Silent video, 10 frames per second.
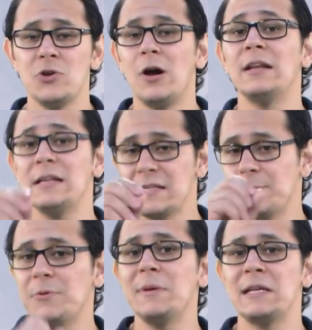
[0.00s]
Olha,
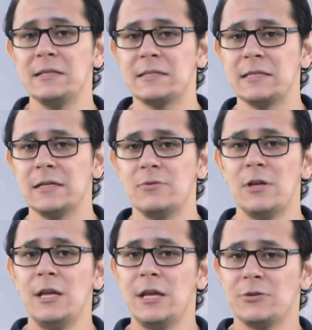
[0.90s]
nessa primeira lição
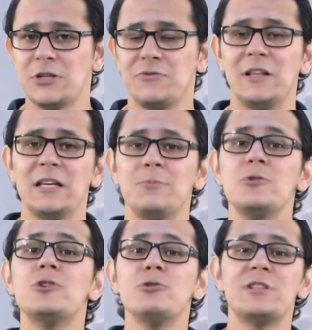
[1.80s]
nós
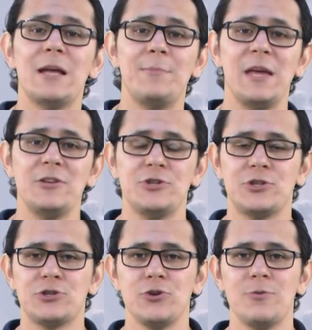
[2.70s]
falamos justamente
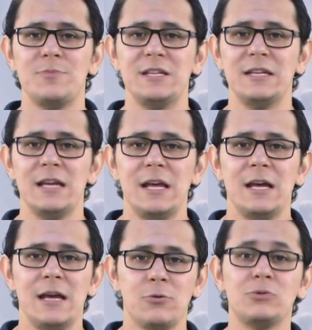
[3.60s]
sobre
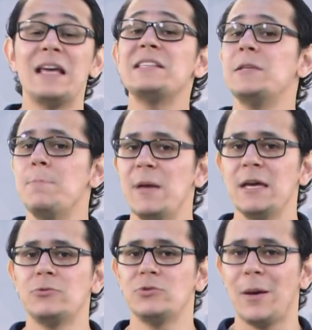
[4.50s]
é, o
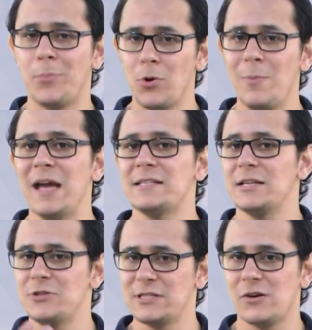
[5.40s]
nascimento da
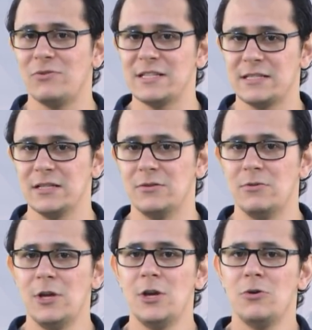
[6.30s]
promessa de salvação,
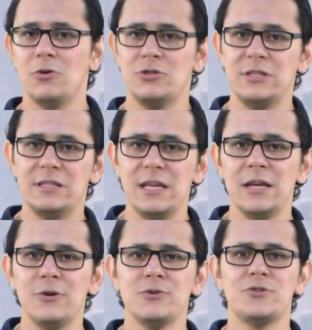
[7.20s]
onde
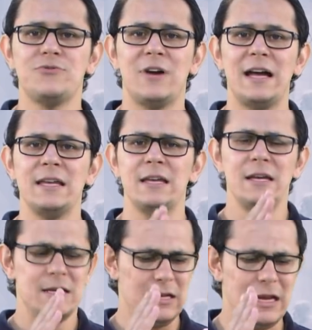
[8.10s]
Deus vai
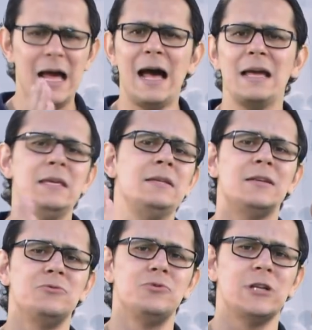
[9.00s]
lá
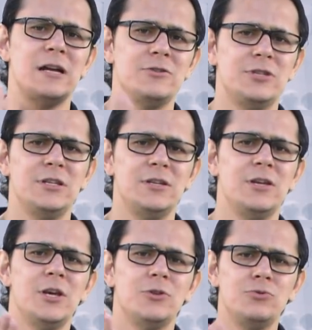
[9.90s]
ainda no
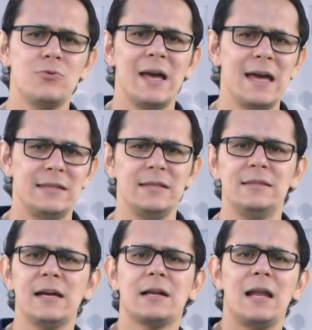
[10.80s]
jardim do Éden
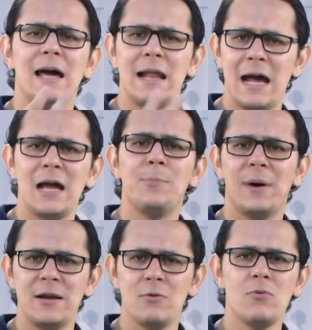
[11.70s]
declarar
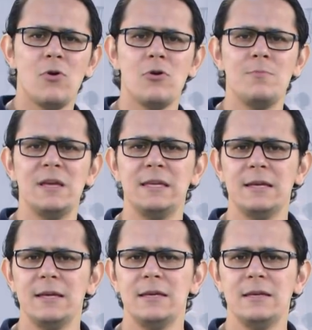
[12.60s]
para o homem
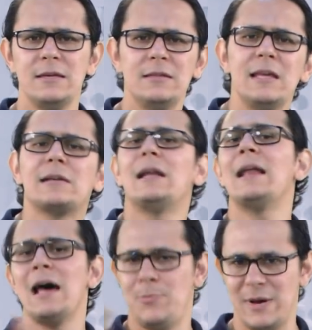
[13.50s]
e, e
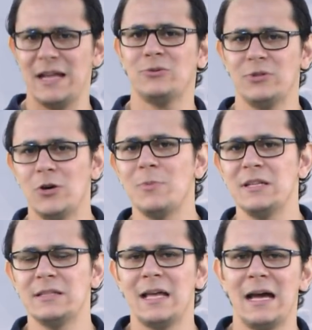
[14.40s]
declarar para toda a
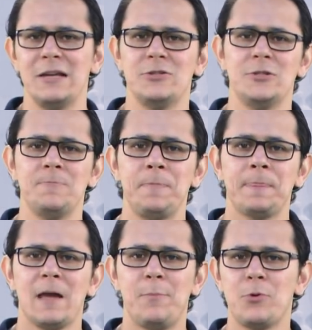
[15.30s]
humanidade
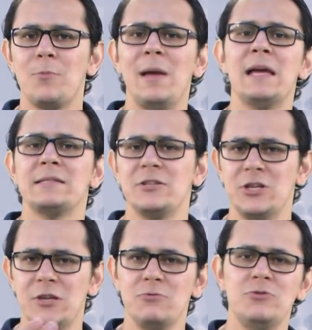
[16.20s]
a promessa
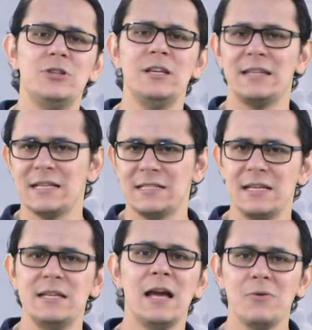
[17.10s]
de que um dia
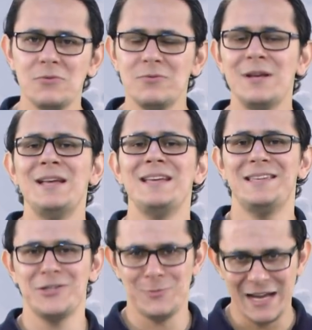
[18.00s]
nasceria um
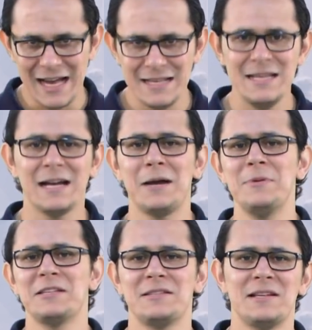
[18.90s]
que esmagaria a
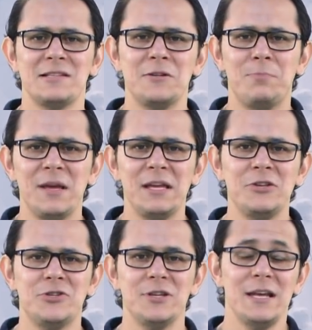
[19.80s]
cabeça da
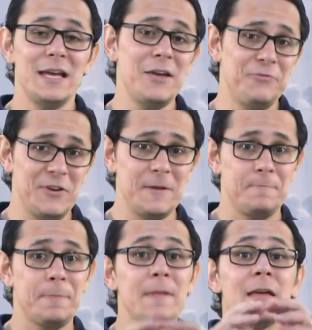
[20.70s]
serpente.
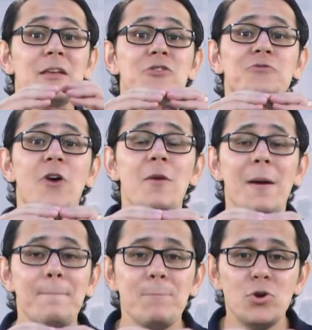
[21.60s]
Enfim, de
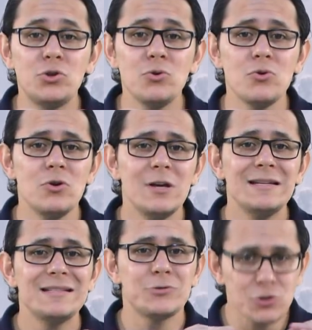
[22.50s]
forma muito
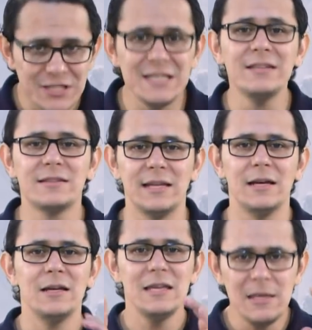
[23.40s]

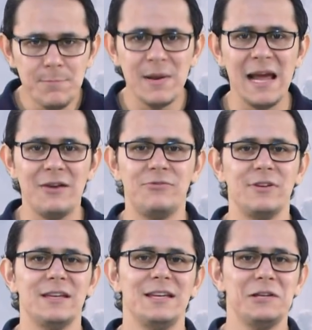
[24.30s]
sucinta e
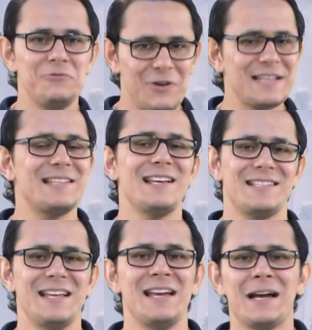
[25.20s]
breve Faça
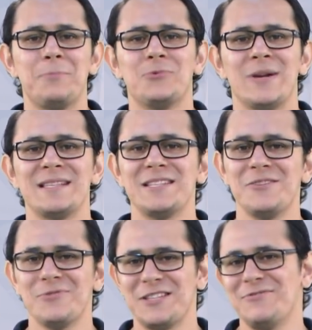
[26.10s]
esta
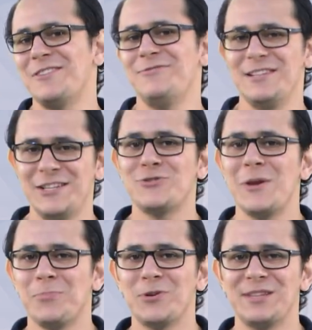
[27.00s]
recapitulação, você vai ver que isso
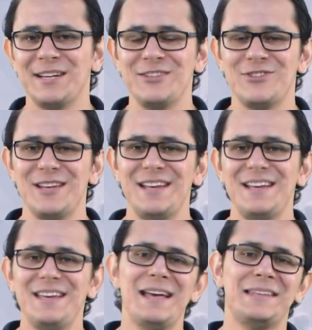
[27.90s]
é importante
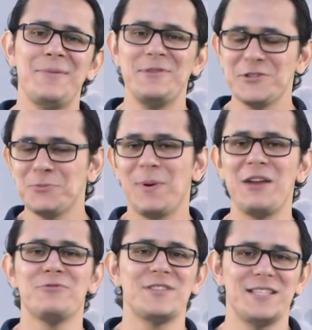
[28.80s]
e até mesmo
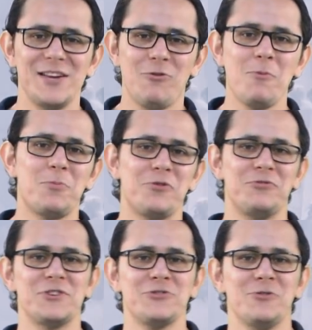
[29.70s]
para você, como
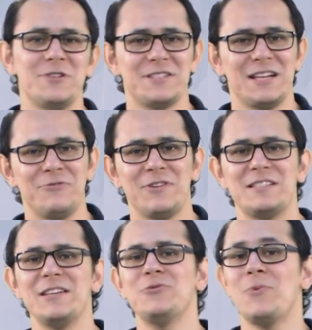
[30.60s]
professor, estar
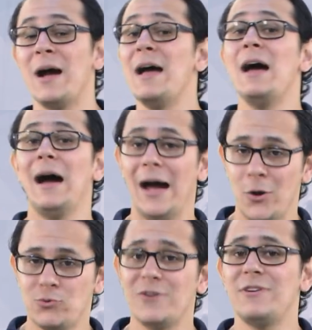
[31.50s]
fazendo uma
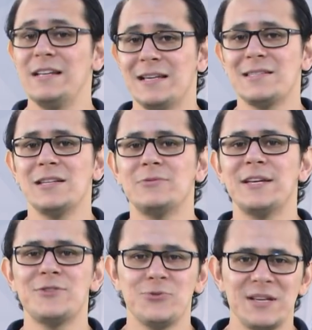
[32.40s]
autoavaliação
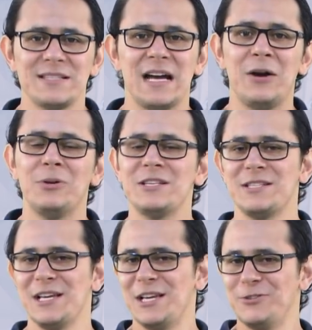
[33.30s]
das suas
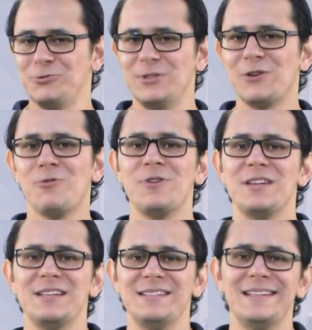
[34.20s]
aulas no
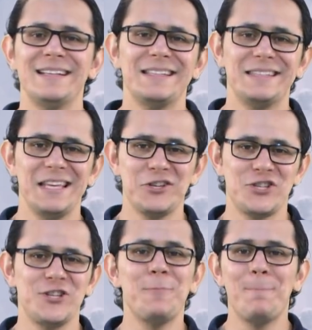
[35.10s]
decorrer
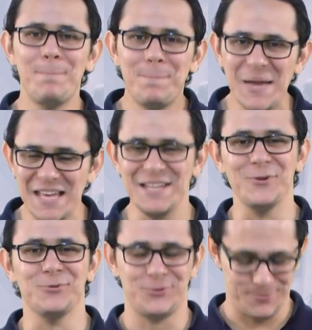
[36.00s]
deste
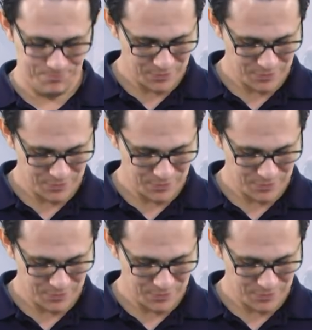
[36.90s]
período.